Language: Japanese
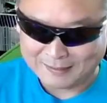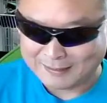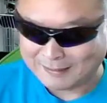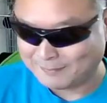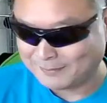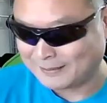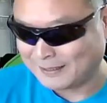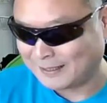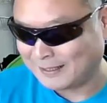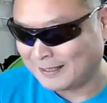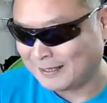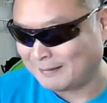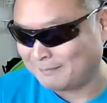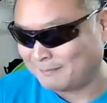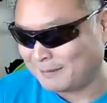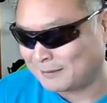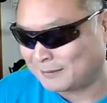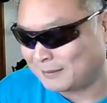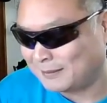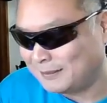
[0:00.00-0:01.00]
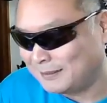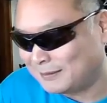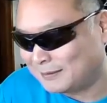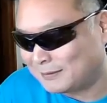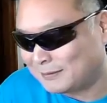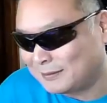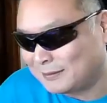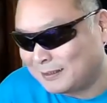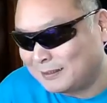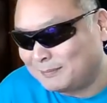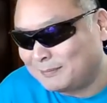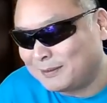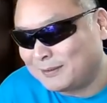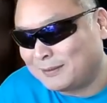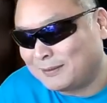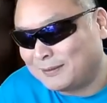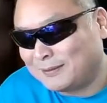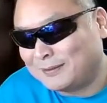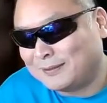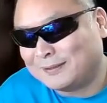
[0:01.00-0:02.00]
なのでね、まあ、それに通じるも
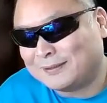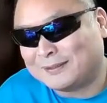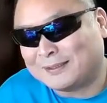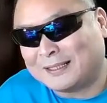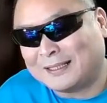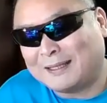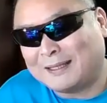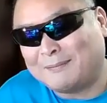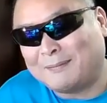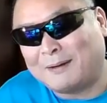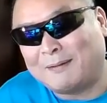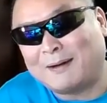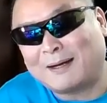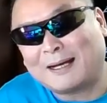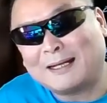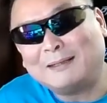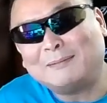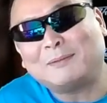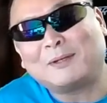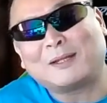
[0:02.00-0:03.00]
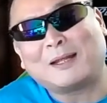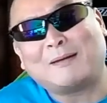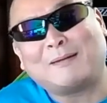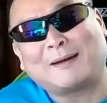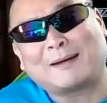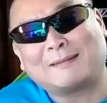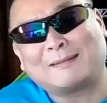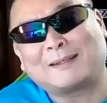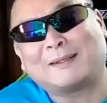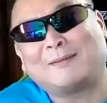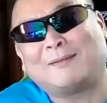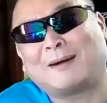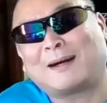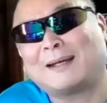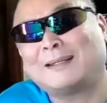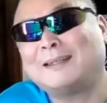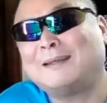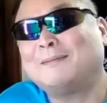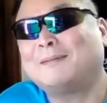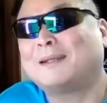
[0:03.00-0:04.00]
のっていうかね、まあ、分かるものは分かるけど分
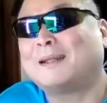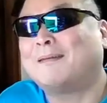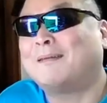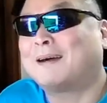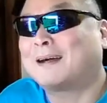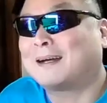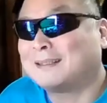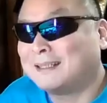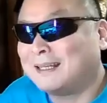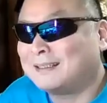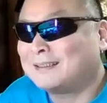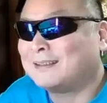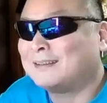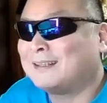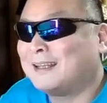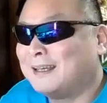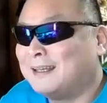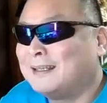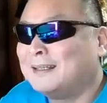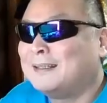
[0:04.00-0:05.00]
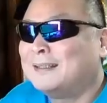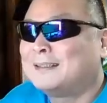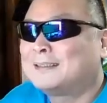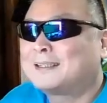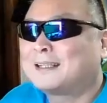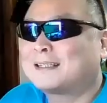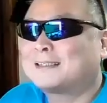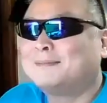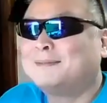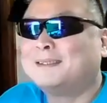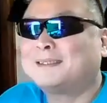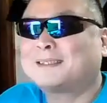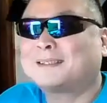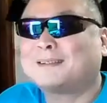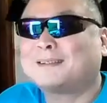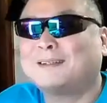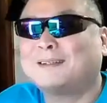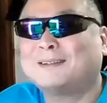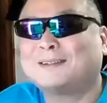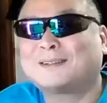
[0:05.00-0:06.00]
かんないものは分かんないってね説明して
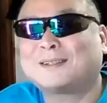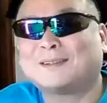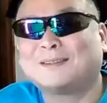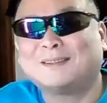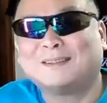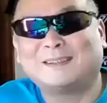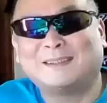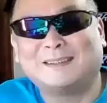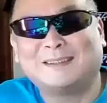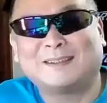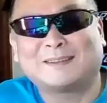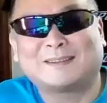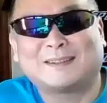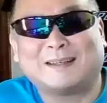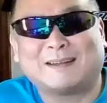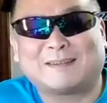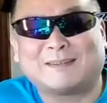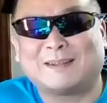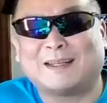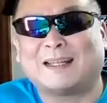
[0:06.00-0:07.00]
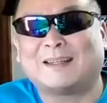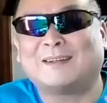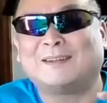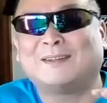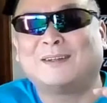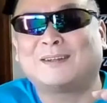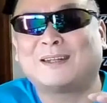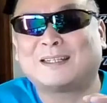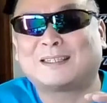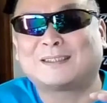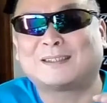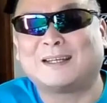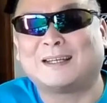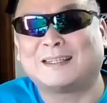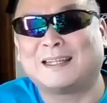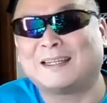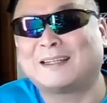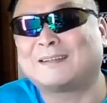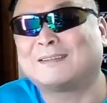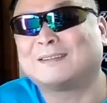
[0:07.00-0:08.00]
くれる人によってはこのあのいろんな感が
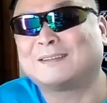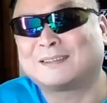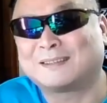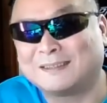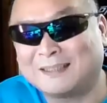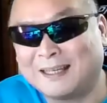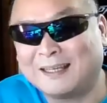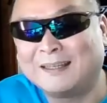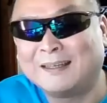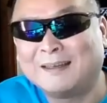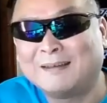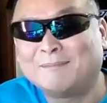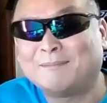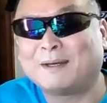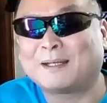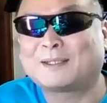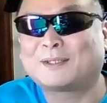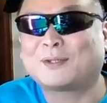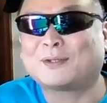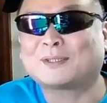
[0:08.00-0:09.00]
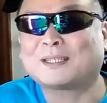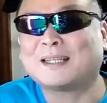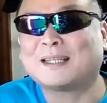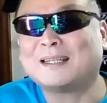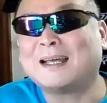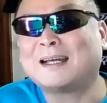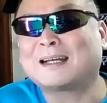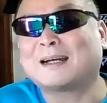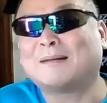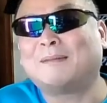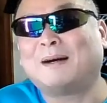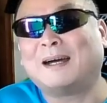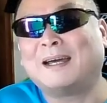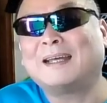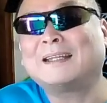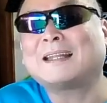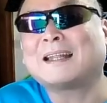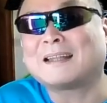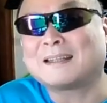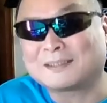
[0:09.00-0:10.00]
出てくるしね、まあ、木戸さんなんかも流
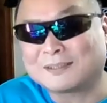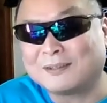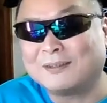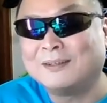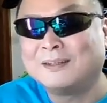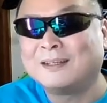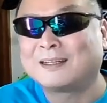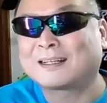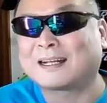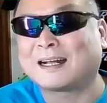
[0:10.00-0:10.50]
行ったでしょ